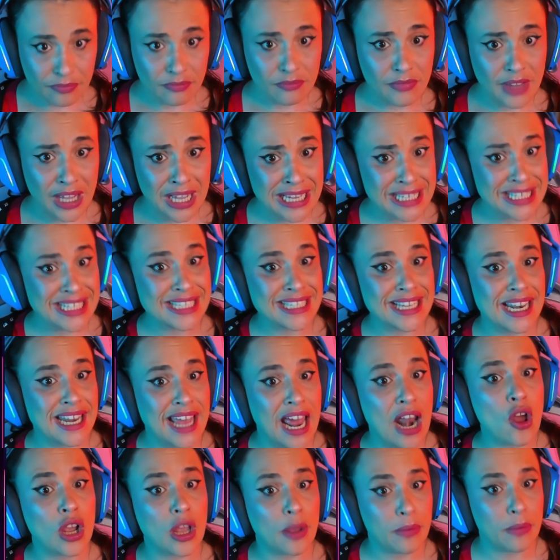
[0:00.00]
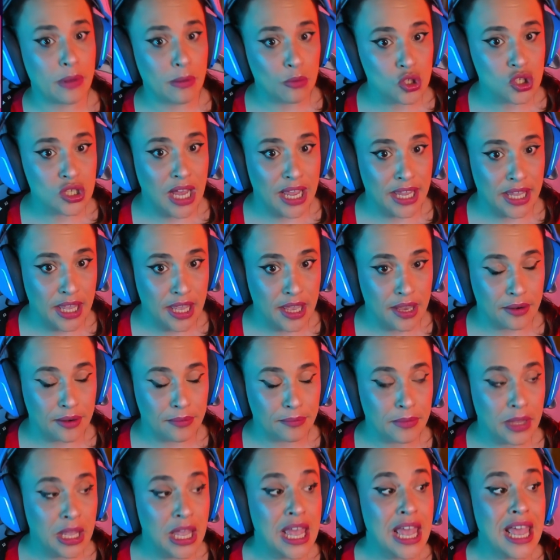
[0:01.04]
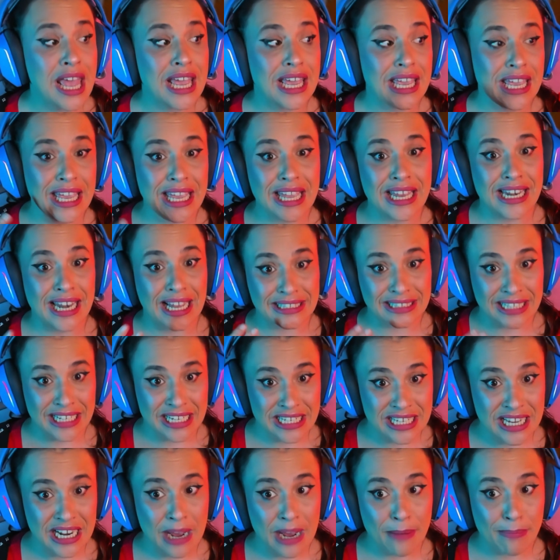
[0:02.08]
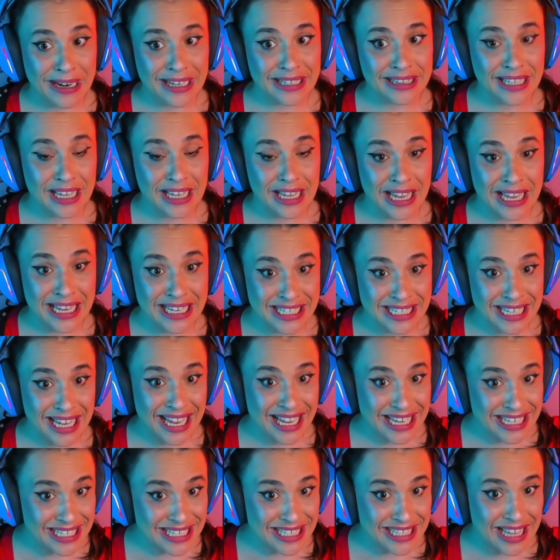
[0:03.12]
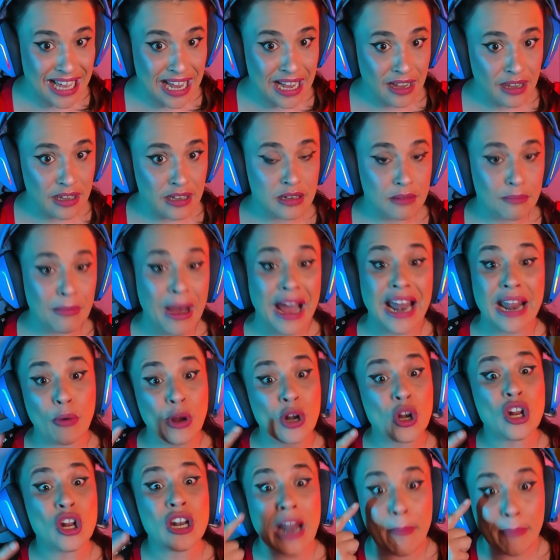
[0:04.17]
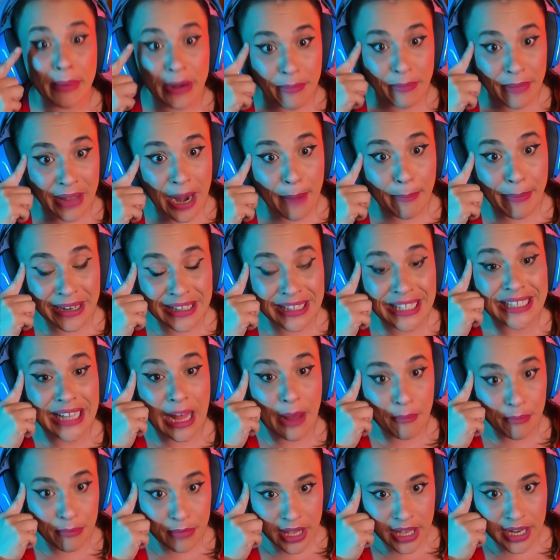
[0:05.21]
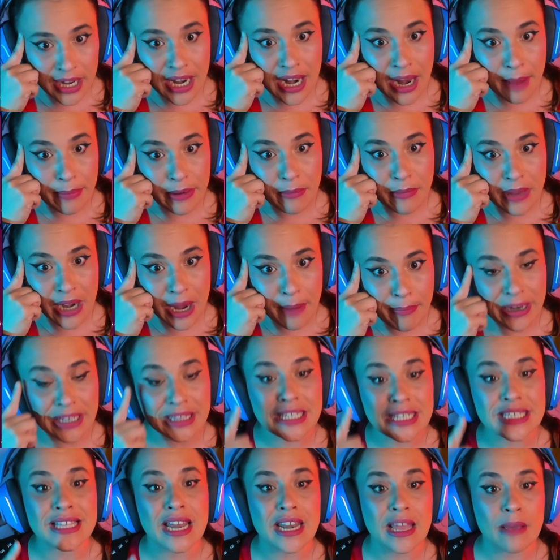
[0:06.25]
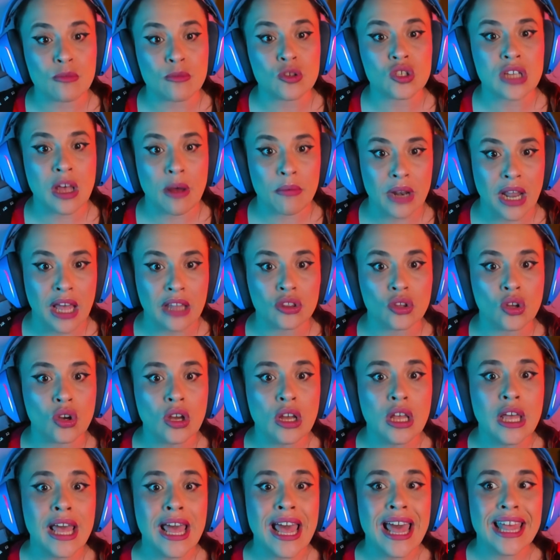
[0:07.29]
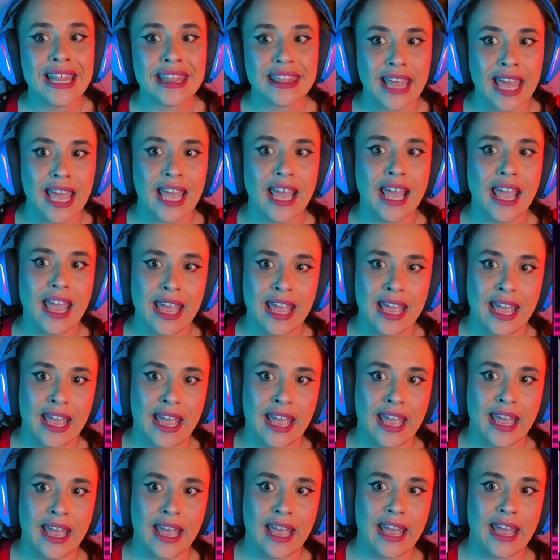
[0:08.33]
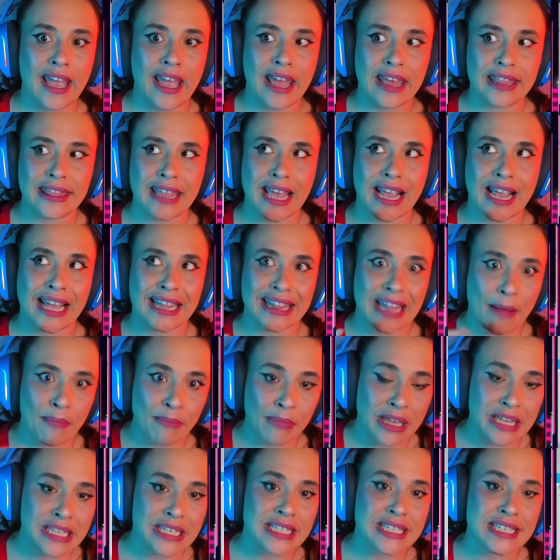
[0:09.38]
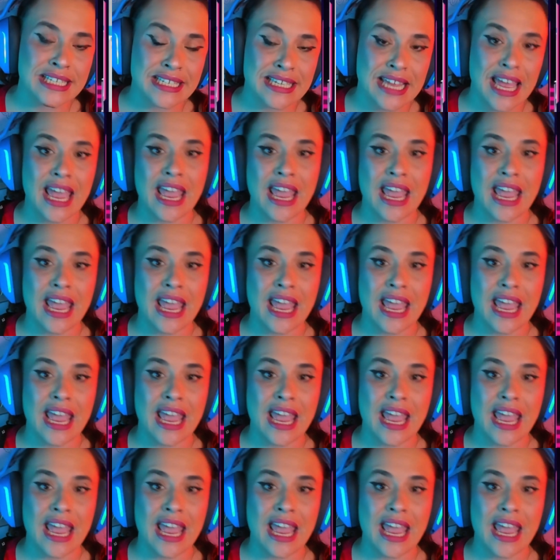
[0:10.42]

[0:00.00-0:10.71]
Que ese sería lo que vimos ayer. Y la tercera parte es esta, Vale, bueno, en la primera parte, también en la primera parte estaríamos hablando eh, de, que también se